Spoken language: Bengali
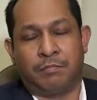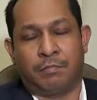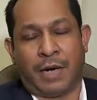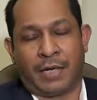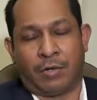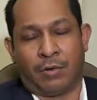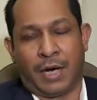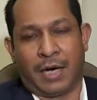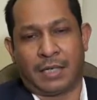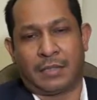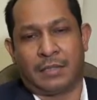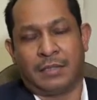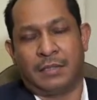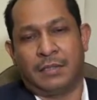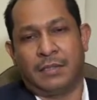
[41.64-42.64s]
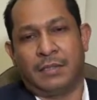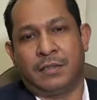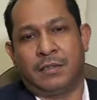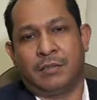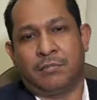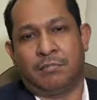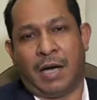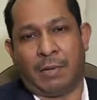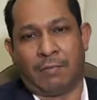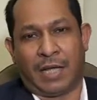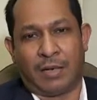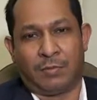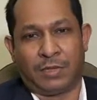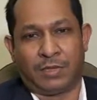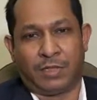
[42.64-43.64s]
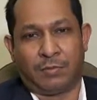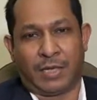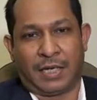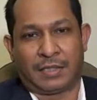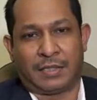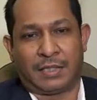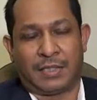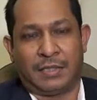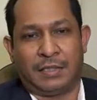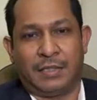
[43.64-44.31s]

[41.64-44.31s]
বানোয়াট মামলার মাধ্যমে আজকে